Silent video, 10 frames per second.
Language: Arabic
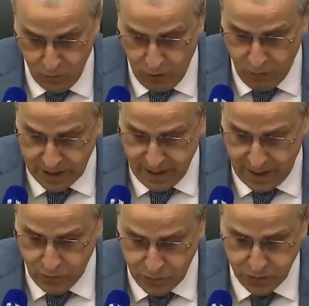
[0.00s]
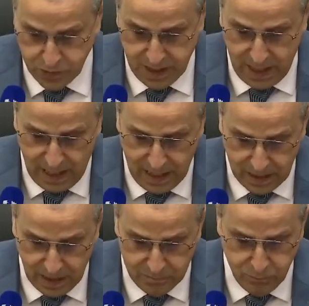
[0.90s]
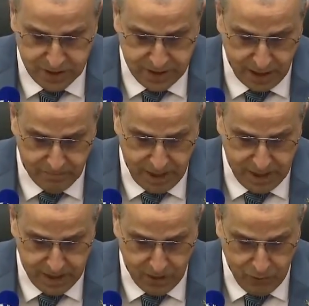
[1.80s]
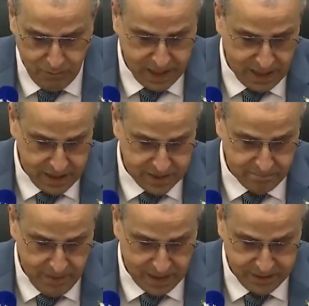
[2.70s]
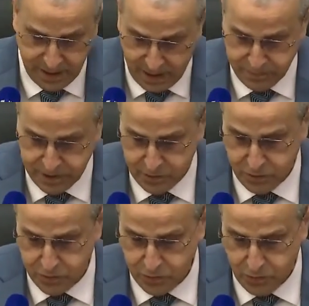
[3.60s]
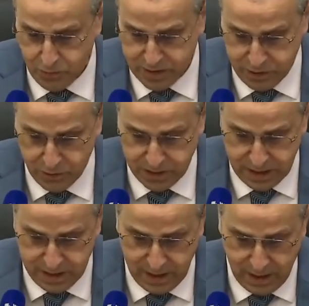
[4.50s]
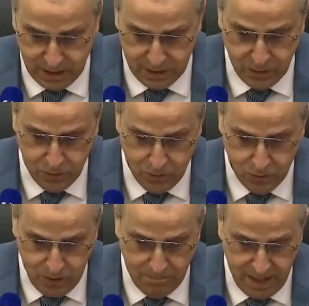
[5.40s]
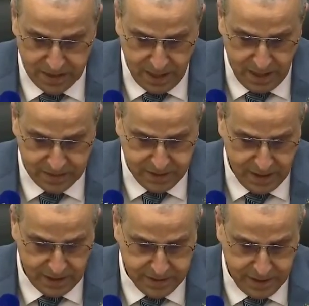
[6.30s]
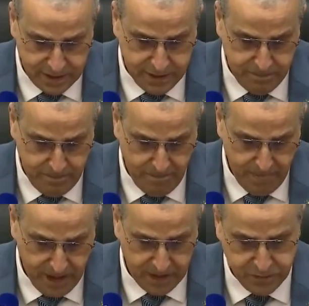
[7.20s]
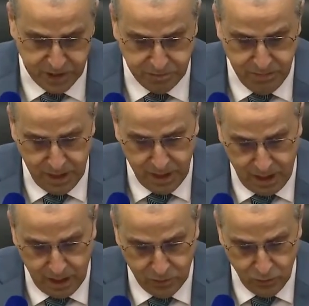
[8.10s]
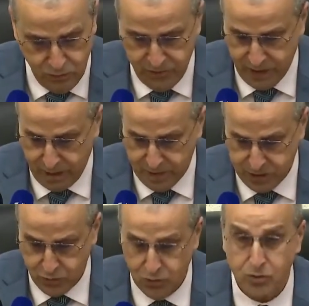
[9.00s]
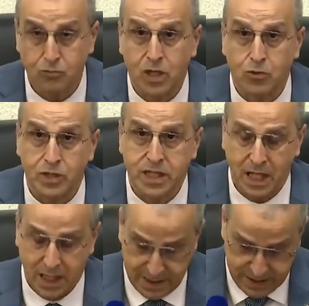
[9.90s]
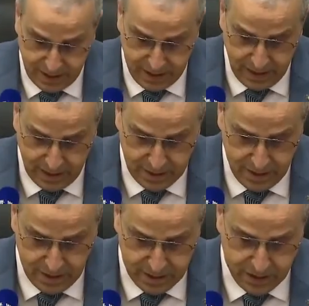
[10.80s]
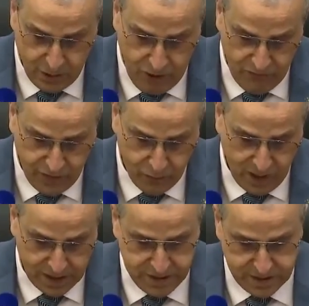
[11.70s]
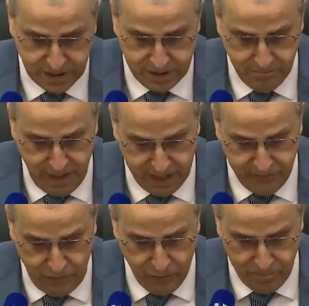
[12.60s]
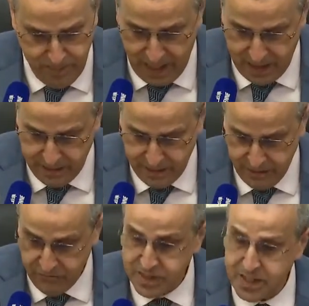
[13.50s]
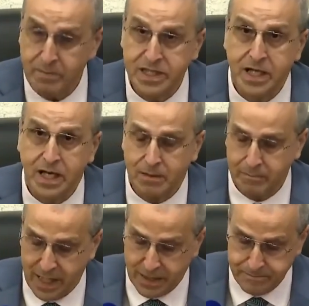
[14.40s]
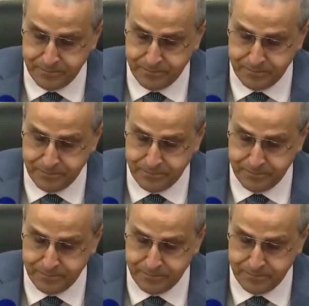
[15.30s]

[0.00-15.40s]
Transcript: ووضع أسس العلاقة المستقبلية وميكانيزمات ربط الجسور وتوطيدها والمجالات التي يجب أن تشملها وفق منظور ورؤية عصرية تتوافق واقتصاد المعرفة والمهن في زمن الرقمنة